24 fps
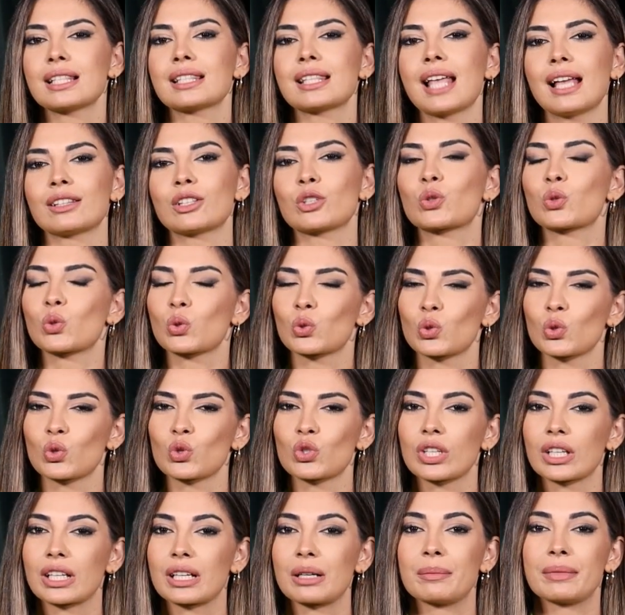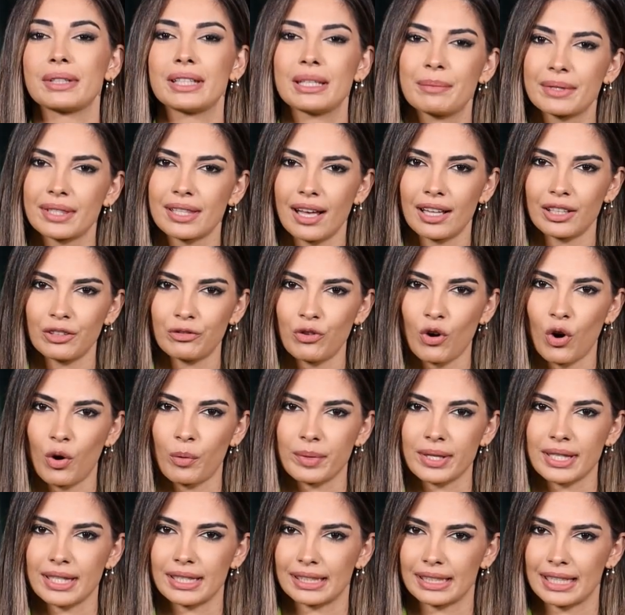sen de tuttuğun takımın imzalı
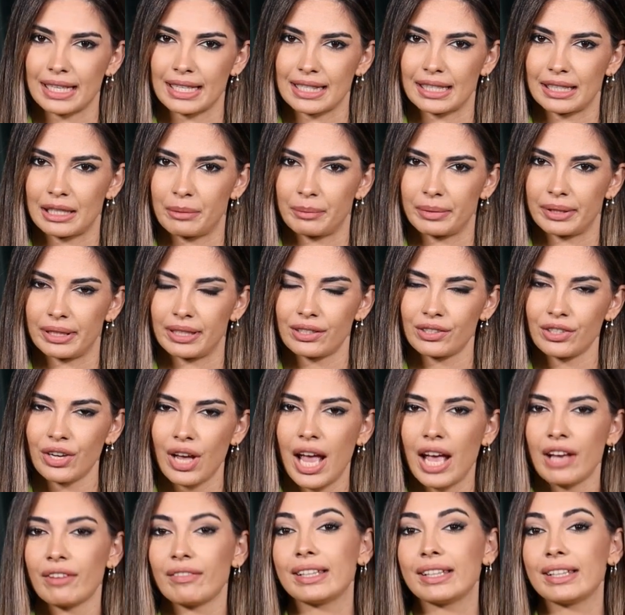formasını kazanabilir